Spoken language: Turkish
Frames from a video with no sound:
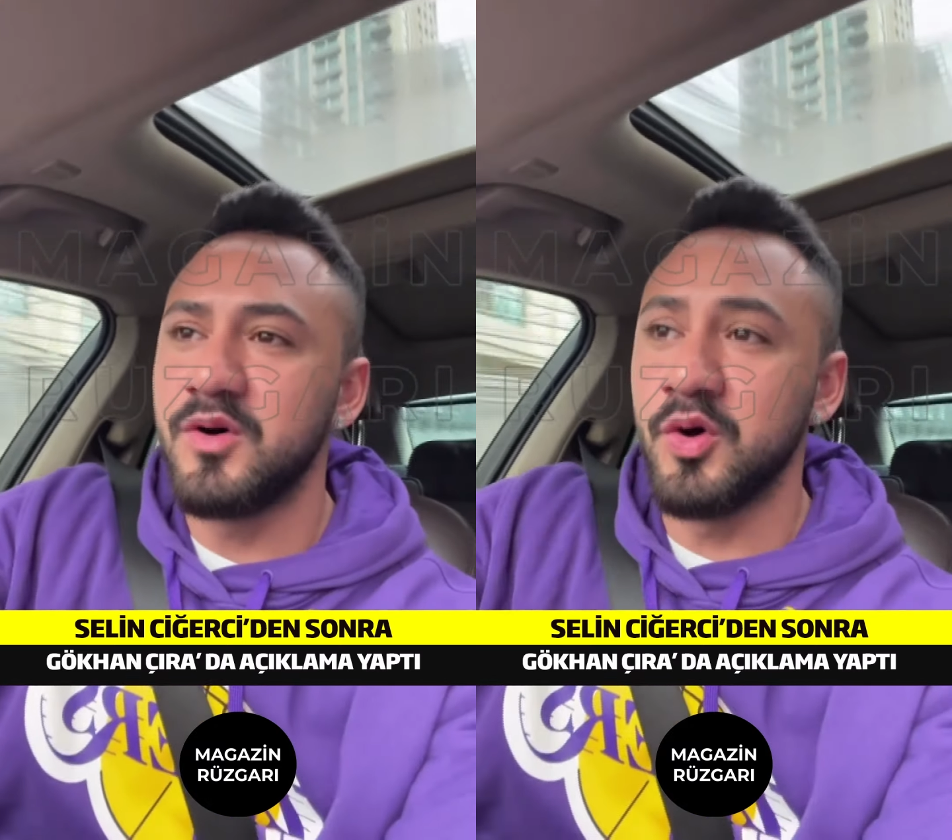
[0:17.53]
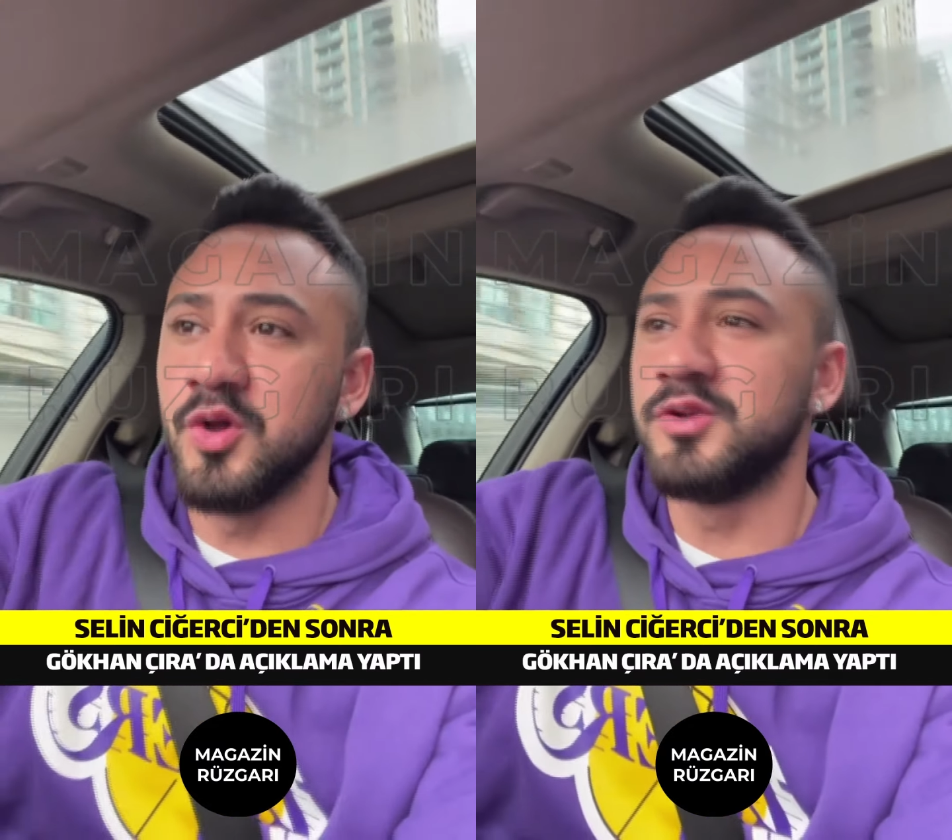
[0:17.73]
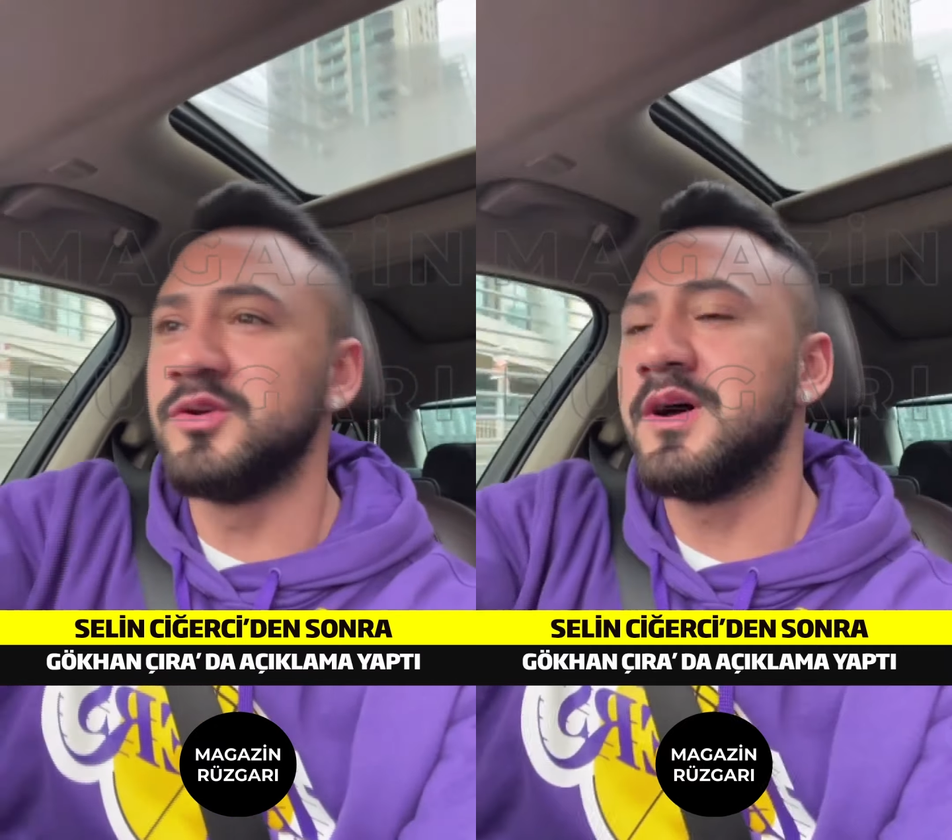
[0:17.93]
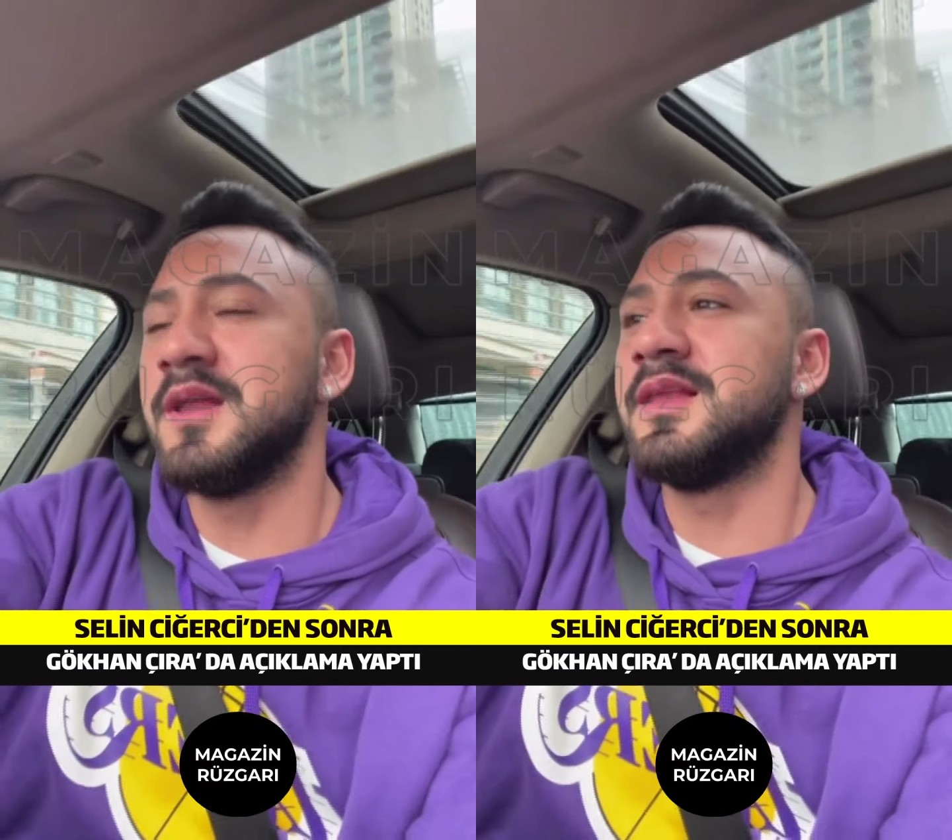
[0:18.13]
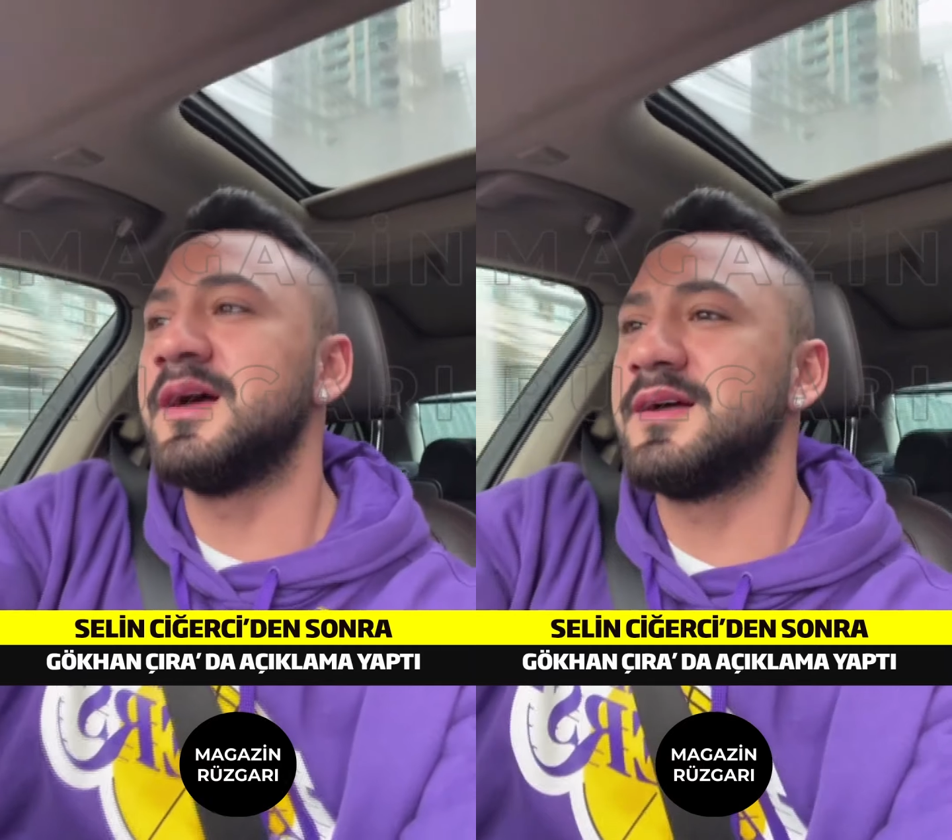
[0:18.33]
Oldu.
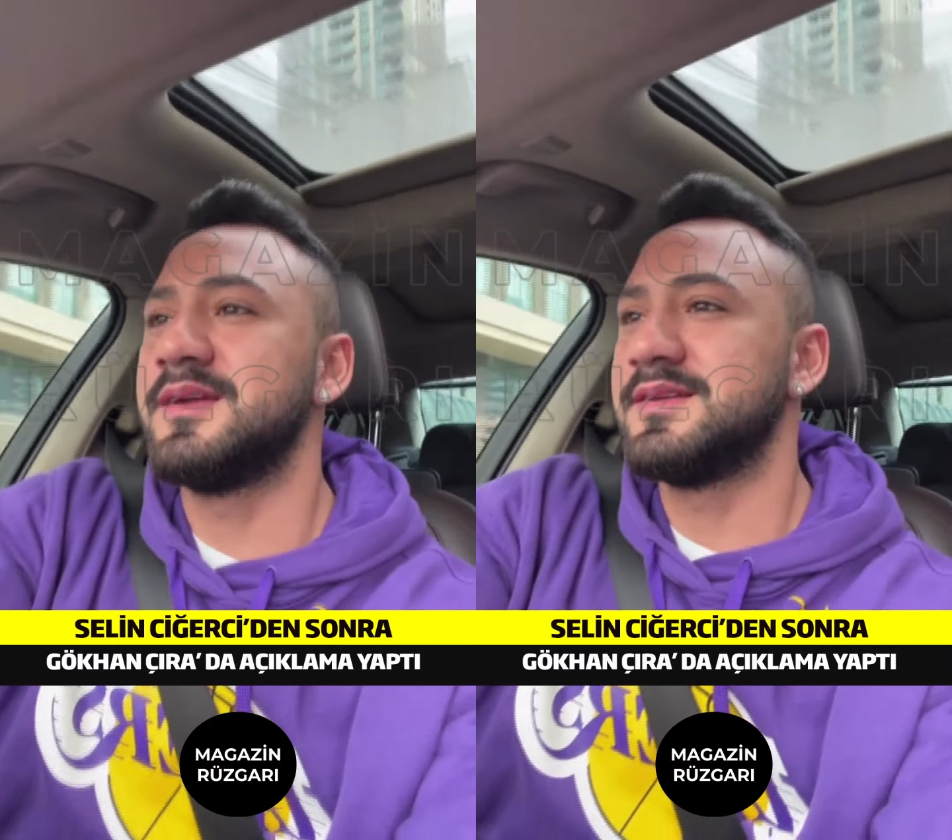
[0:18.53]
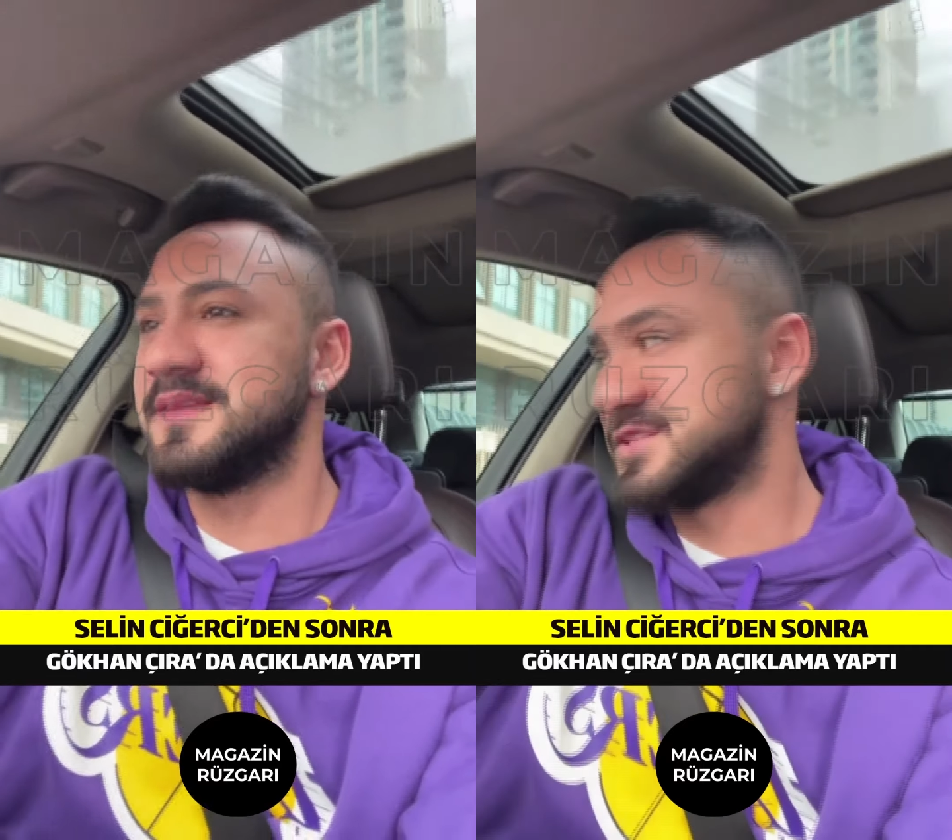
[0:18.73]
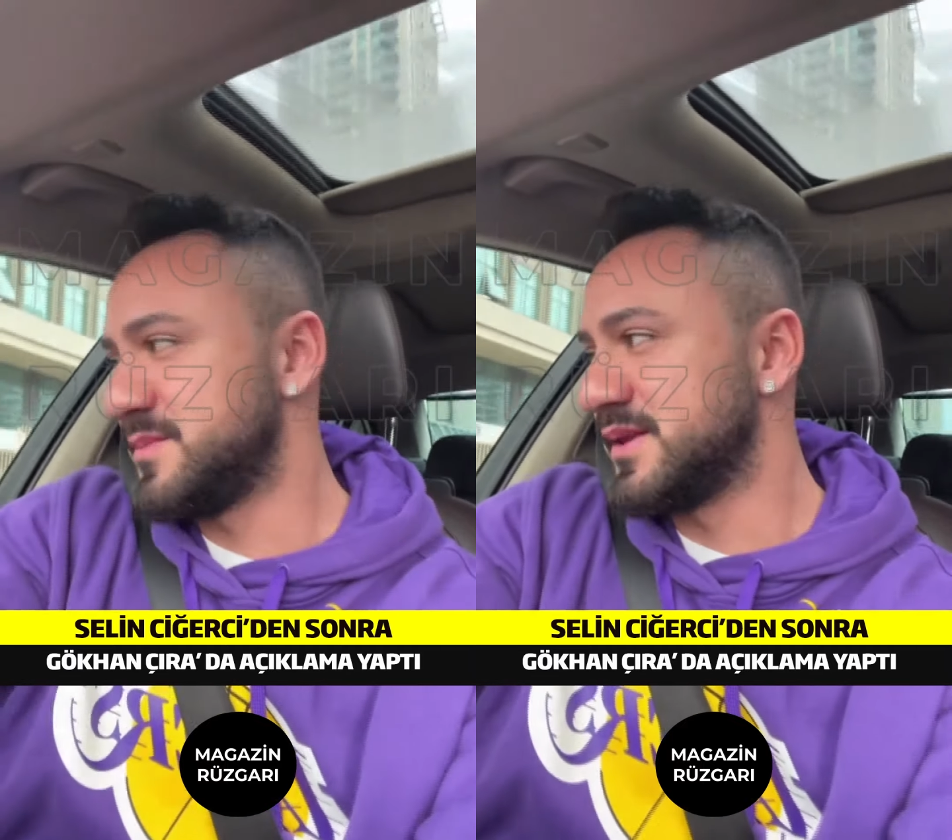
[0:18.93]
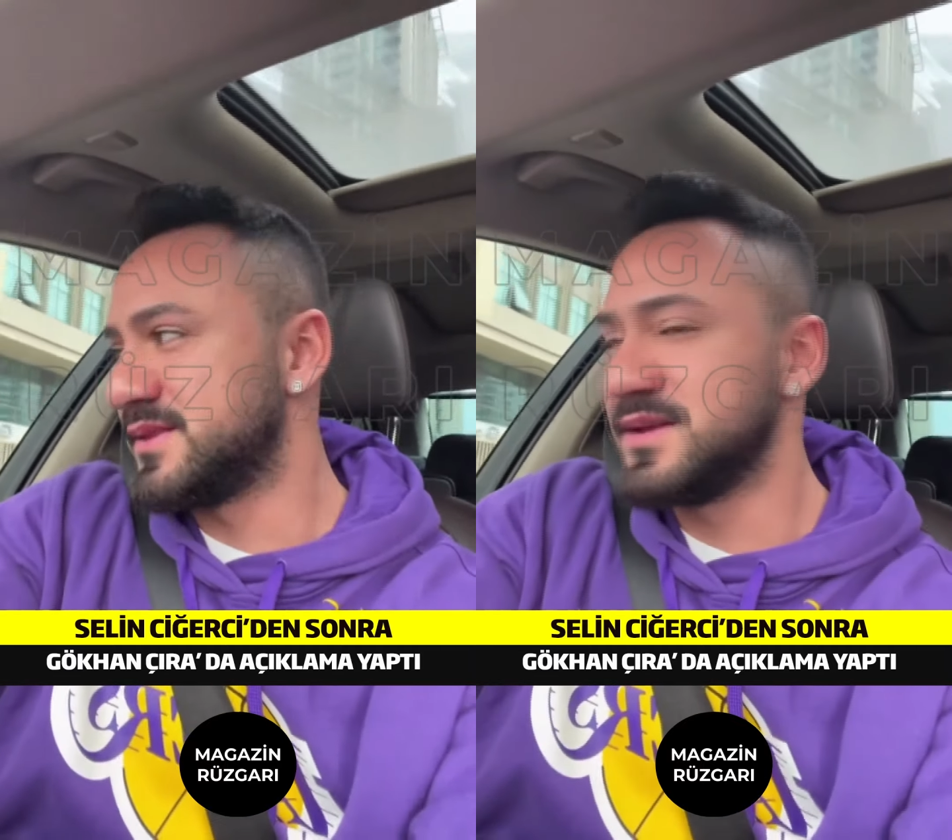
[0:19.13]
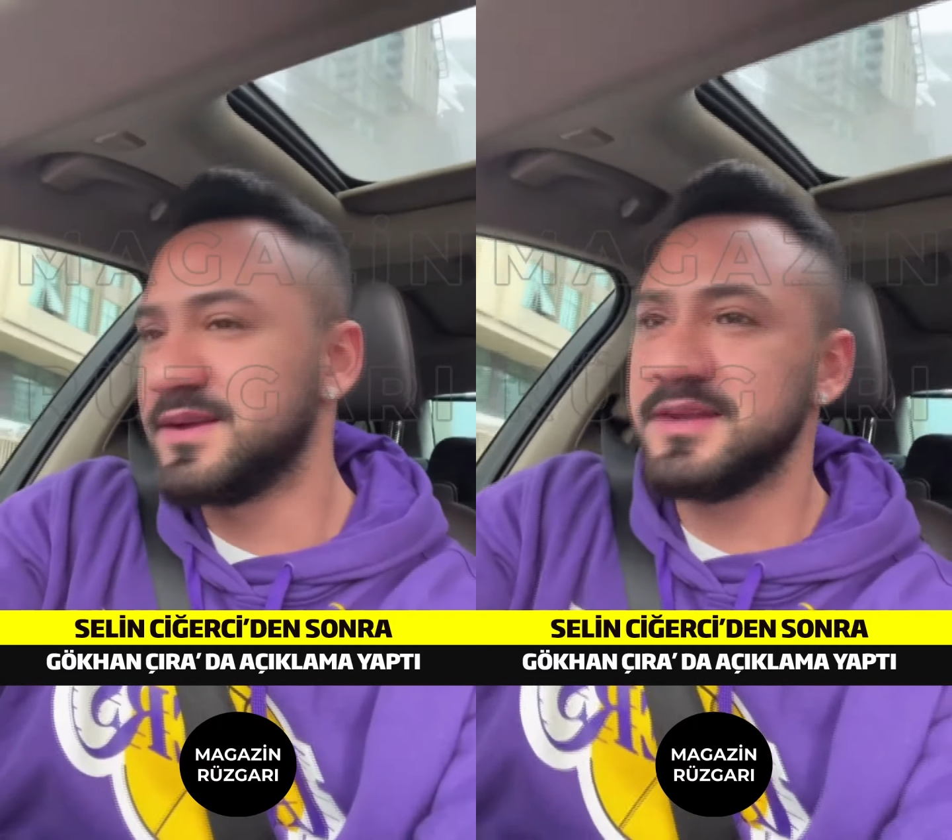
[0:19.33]
Allah nasip
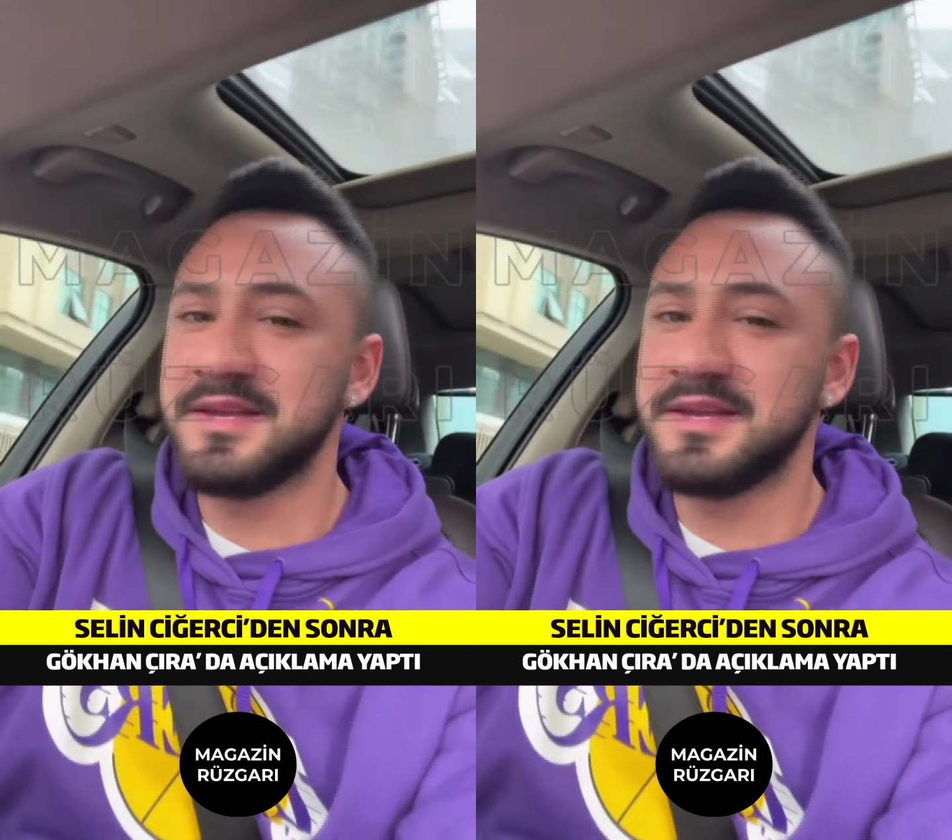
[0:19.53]
etti.